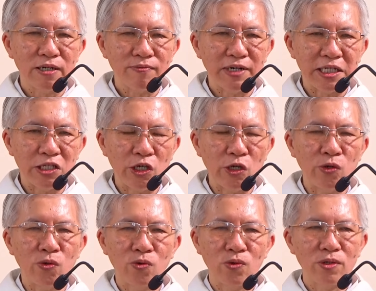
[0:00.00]
và
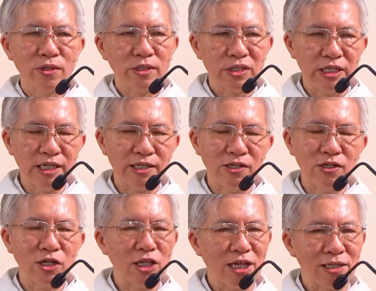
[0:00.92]
chiều xuyên
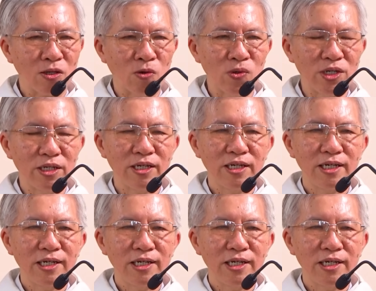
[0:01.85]
nữa là tối